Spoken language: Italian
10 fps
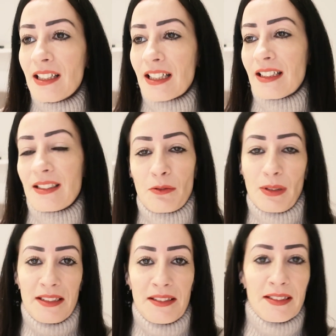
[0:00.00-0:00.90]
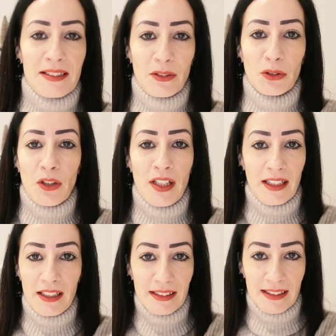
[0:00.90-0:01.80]
che qualsiasi stagione,
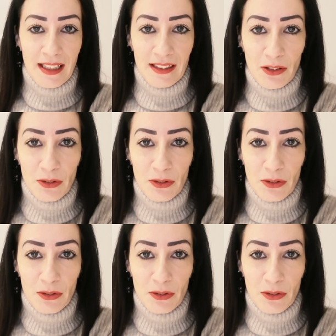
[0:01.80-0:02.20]
anche in estate,